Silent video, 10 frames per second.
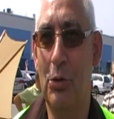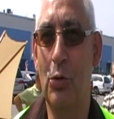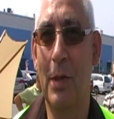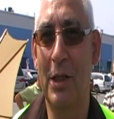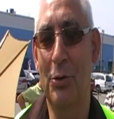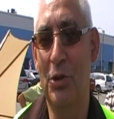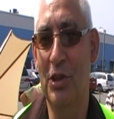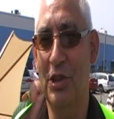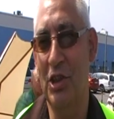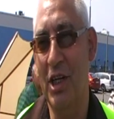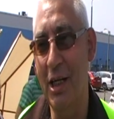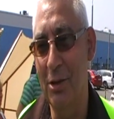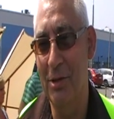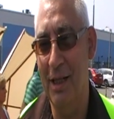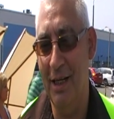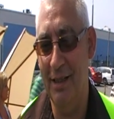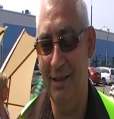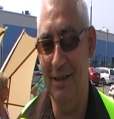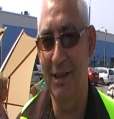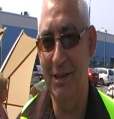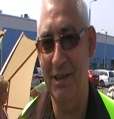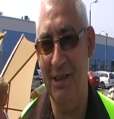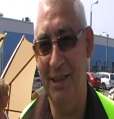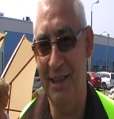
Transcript: e, tłumaczą się, że czekają na decyzję